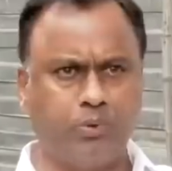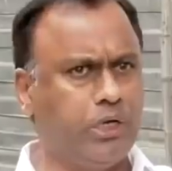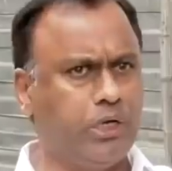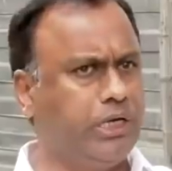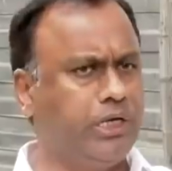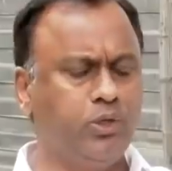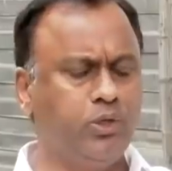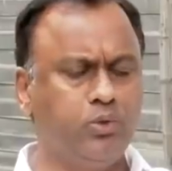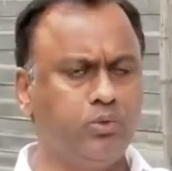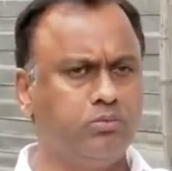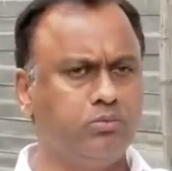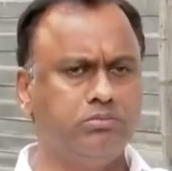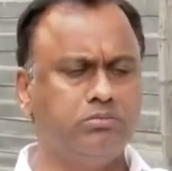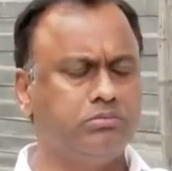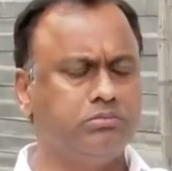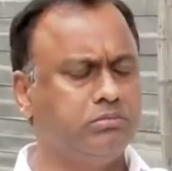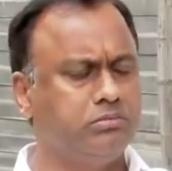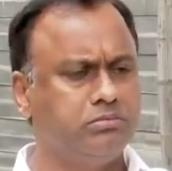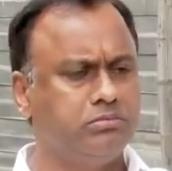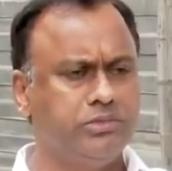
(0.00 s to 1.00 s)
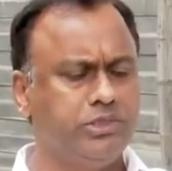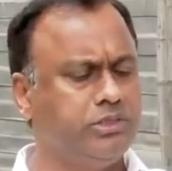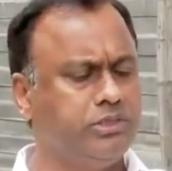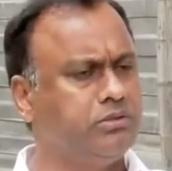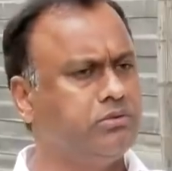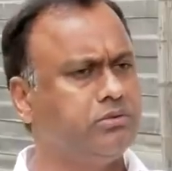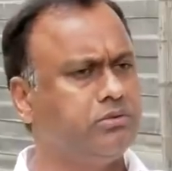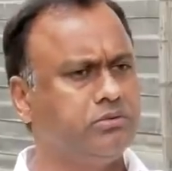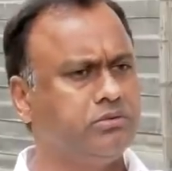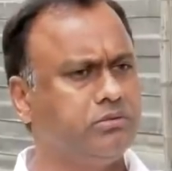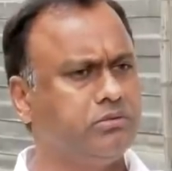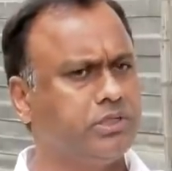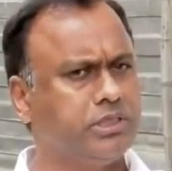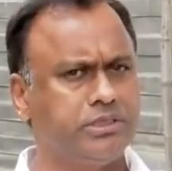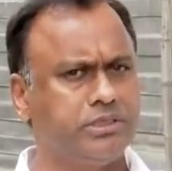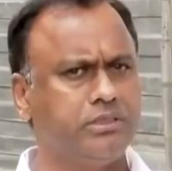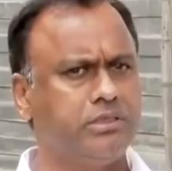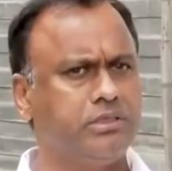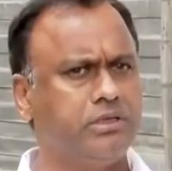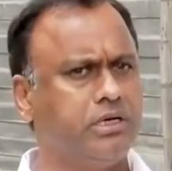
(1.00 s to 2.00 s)
ఇప్పుడు లేదు నేను
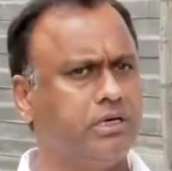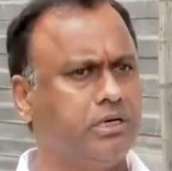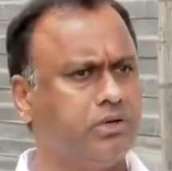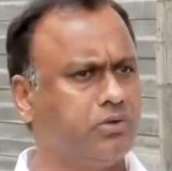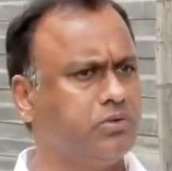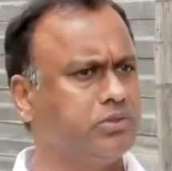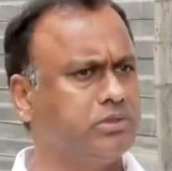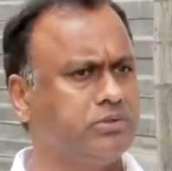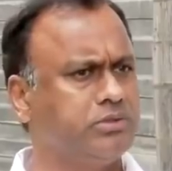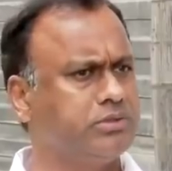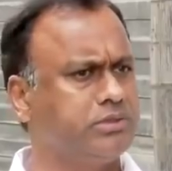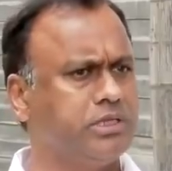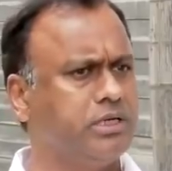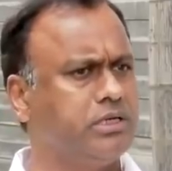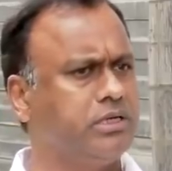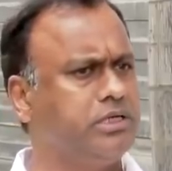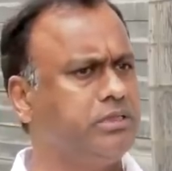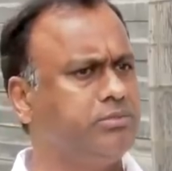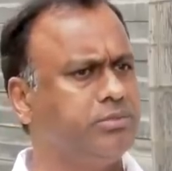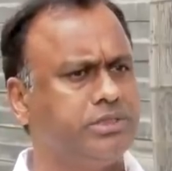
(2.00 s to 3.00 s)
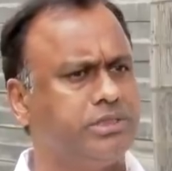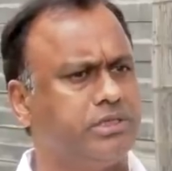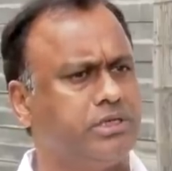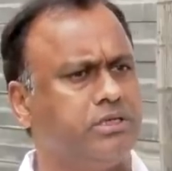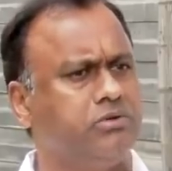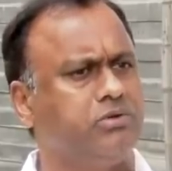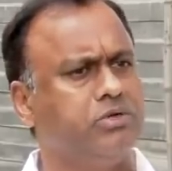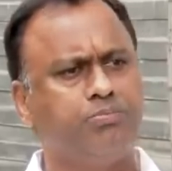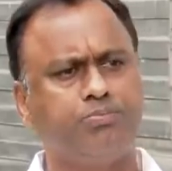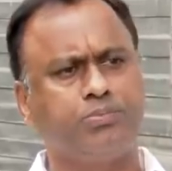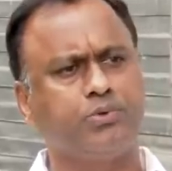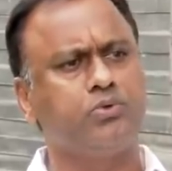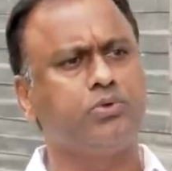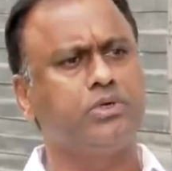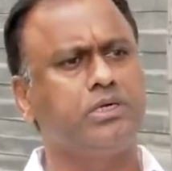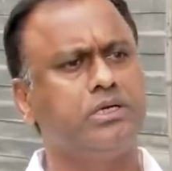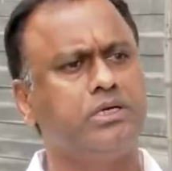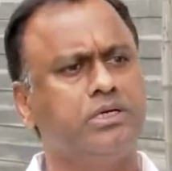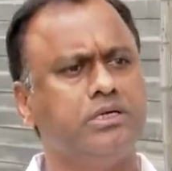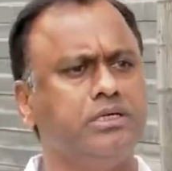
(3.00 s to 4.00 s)
గత నా రెండు సంవత్సరాలుగా ఈ మధ్యకాలంలో ఎప్పుడు
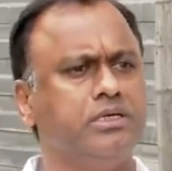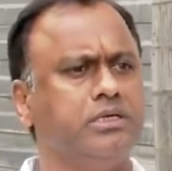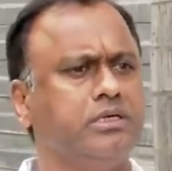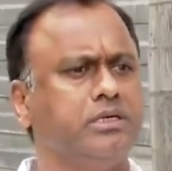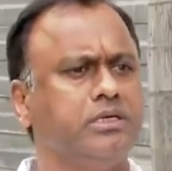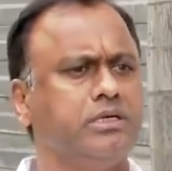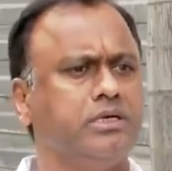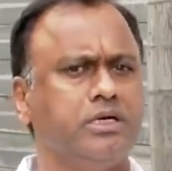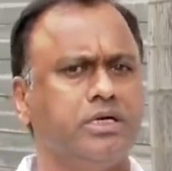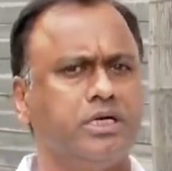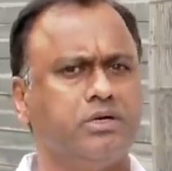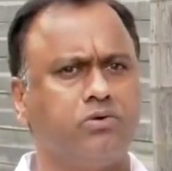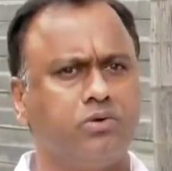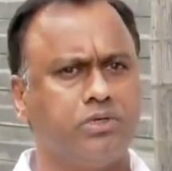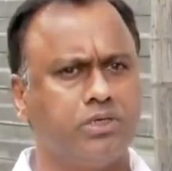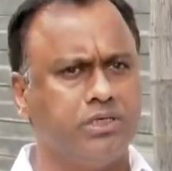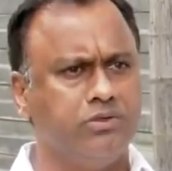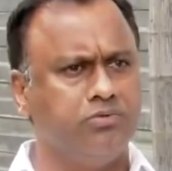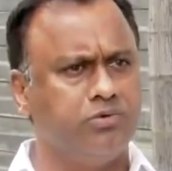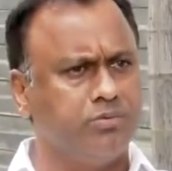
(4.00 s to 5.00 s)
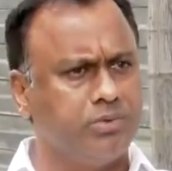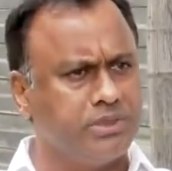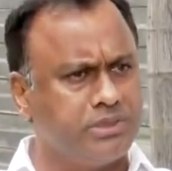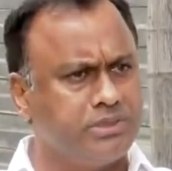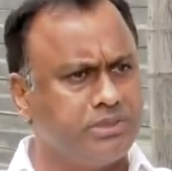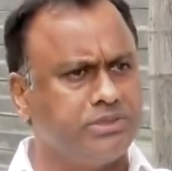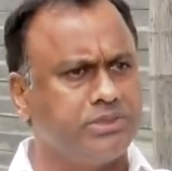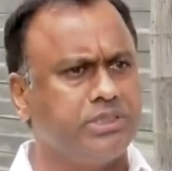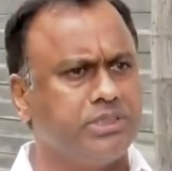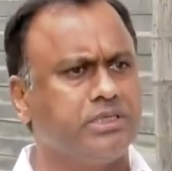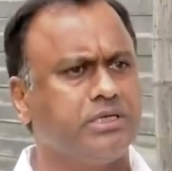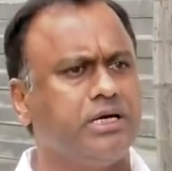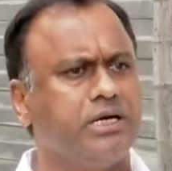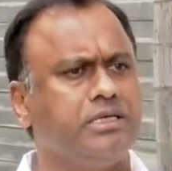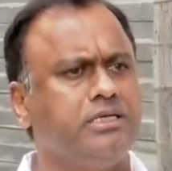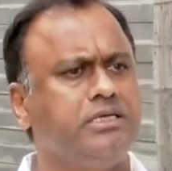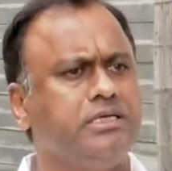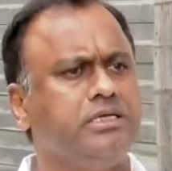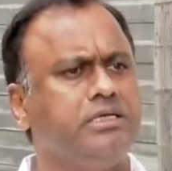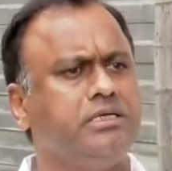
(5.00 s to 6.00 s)
కూడా ఒకరిని విమర్శించడం
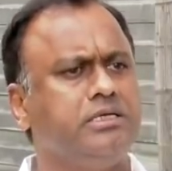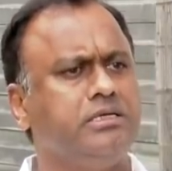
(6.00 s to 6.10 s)
కానీ